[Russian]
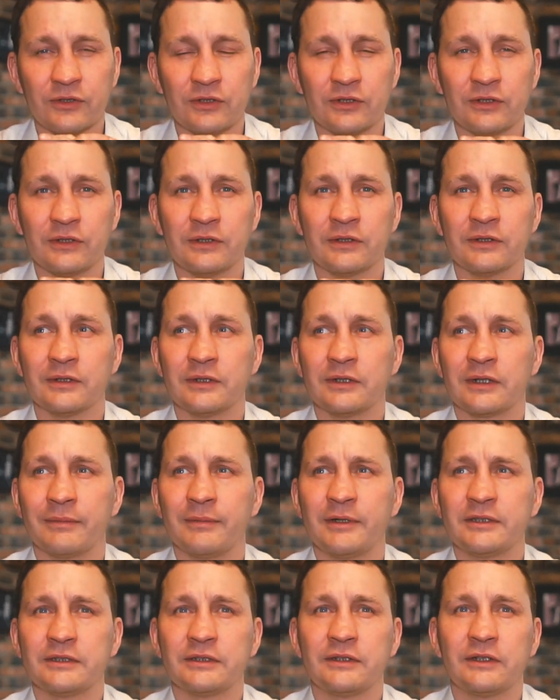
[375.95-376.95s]
и
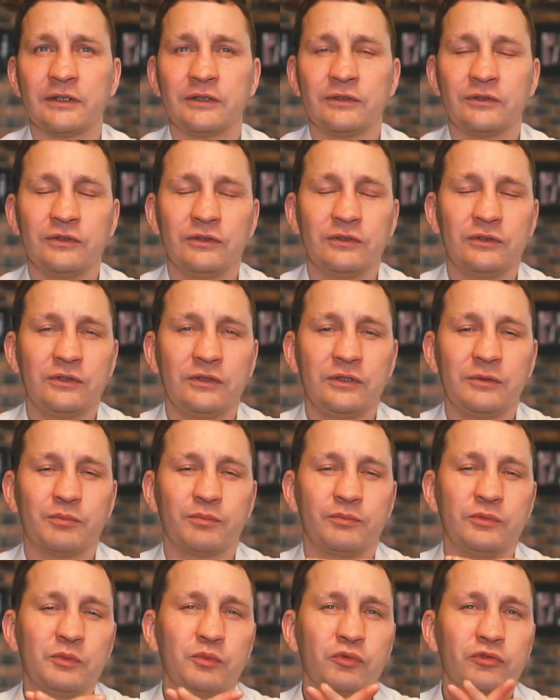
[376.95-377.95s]
ароматика не,
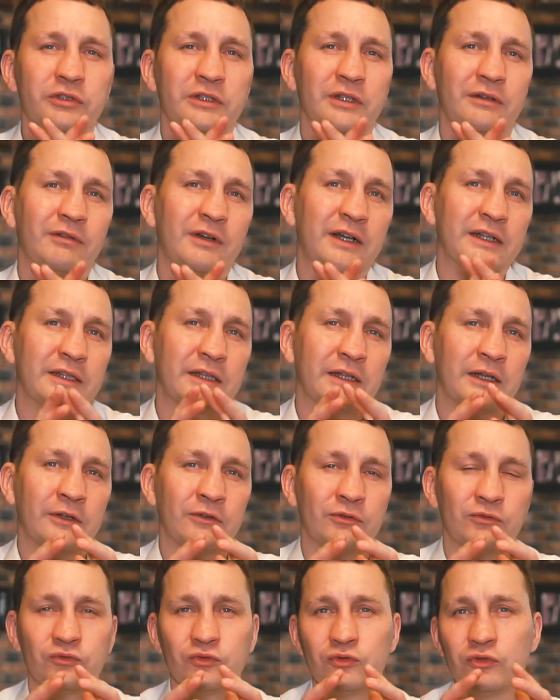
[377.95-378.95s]
не
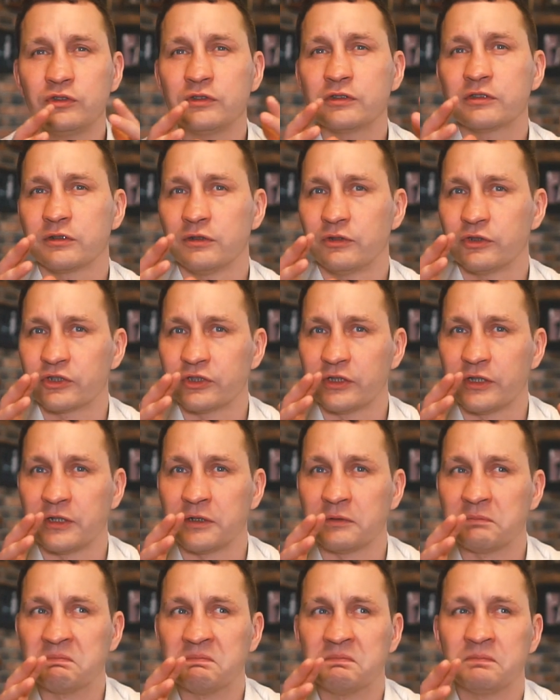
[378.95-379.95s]
пустоватая, но не
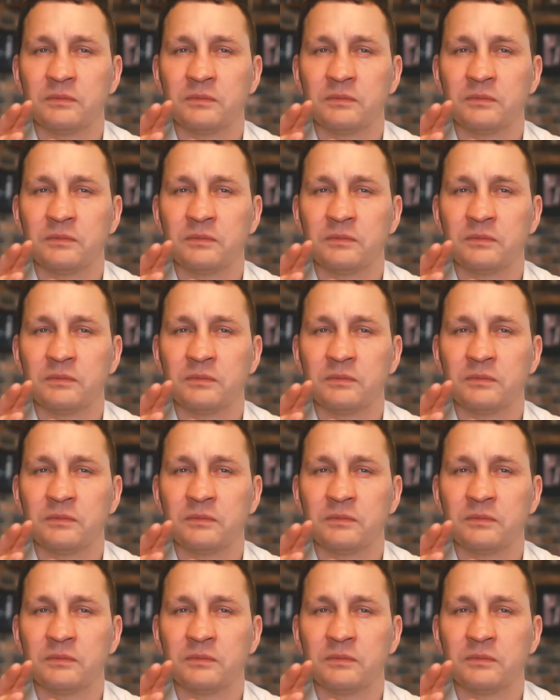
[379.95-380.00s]
сложная.